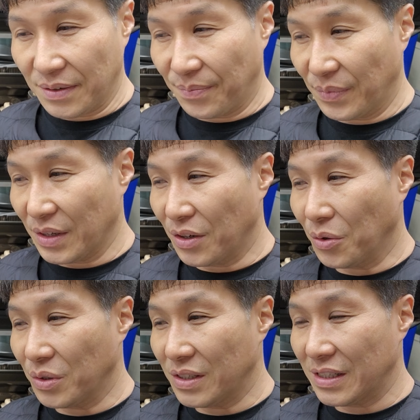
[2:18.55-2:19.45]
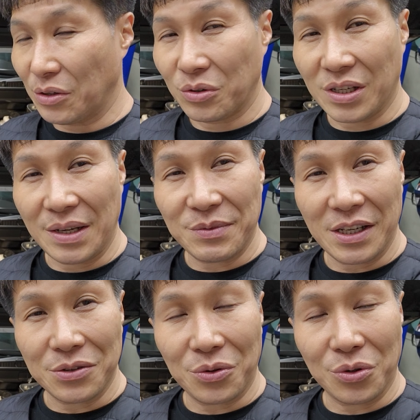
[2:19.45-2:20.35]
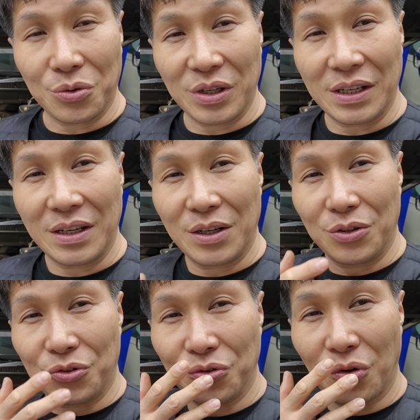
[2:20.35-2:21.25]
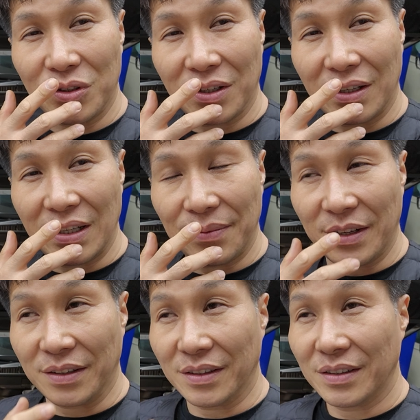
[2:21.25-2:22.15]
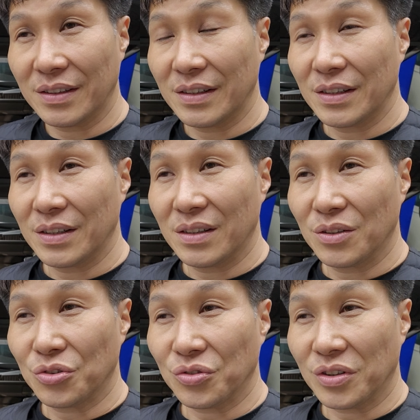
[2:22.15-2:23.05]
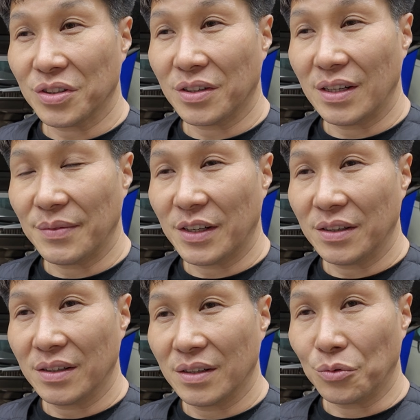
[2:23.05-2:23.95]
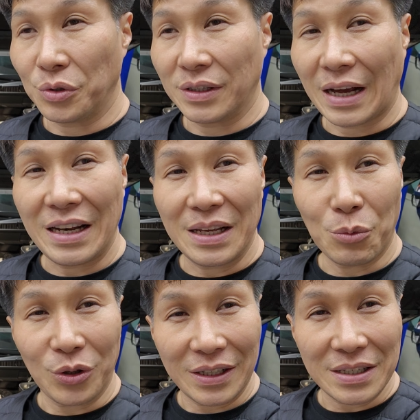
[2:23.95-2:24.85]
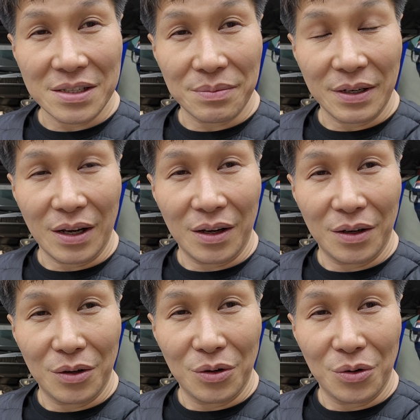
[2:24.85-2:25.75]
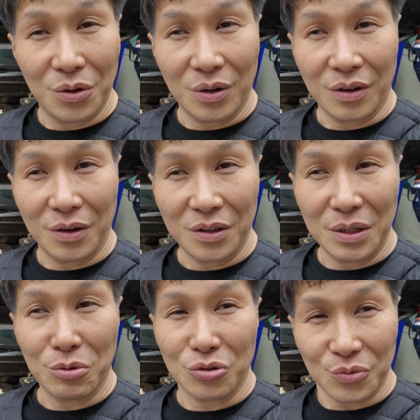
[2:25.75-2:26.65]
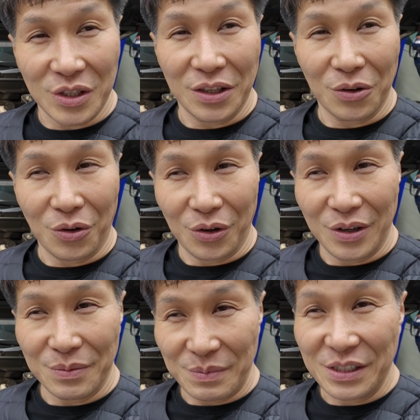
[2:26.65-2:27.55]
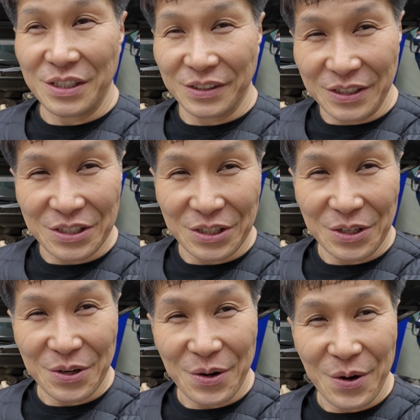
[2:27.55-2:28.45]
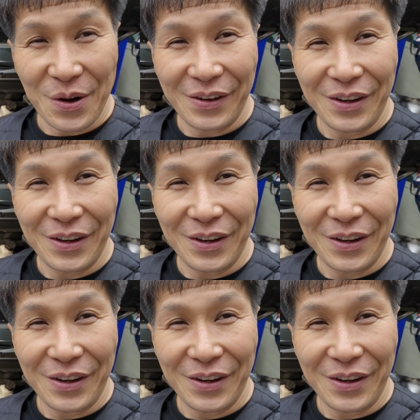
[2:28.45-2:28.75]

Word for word: 음, 그리고 자동차 입장에서도 우리 충농증 걸리면 충농증 걸리면 우리 달리기 못하지 않습니까? 어? 입으로 숨 쉬어야 되고 미치는 거지. 어?